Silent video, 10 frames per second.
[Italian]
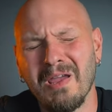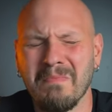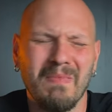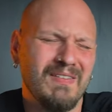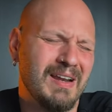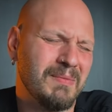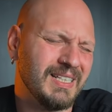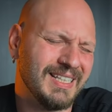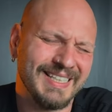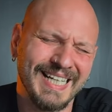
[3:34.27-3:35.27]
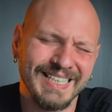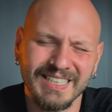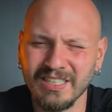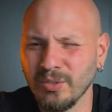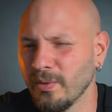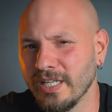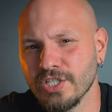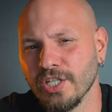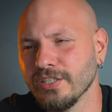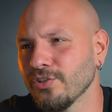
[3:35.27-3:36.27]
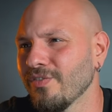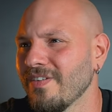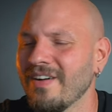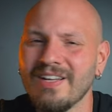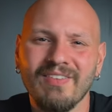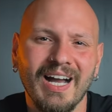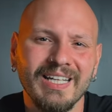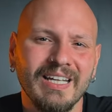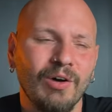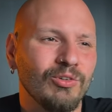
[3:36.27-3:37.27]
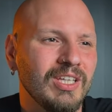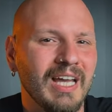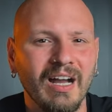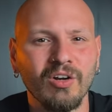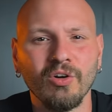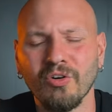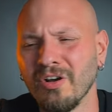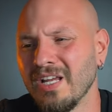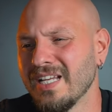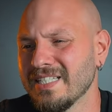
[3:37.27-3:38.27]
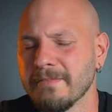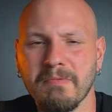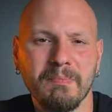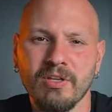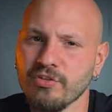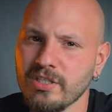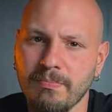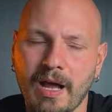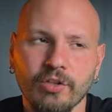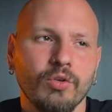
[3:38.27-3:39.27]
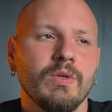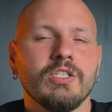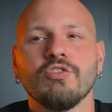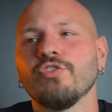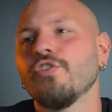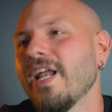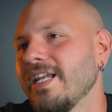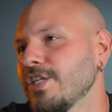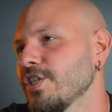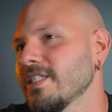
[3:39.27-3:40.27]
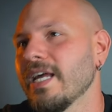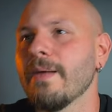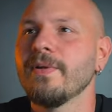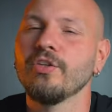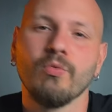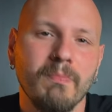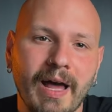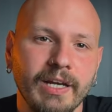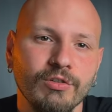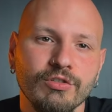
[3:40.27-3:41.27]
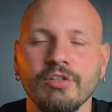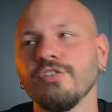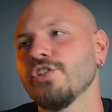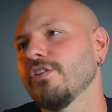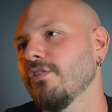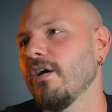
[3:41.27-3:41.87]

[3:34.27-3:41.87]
ma veramente tanta di quella gente dove vai vai a ogni angolo, sempre pieno stipato e questo non è necessariamente un male, non sto dicendo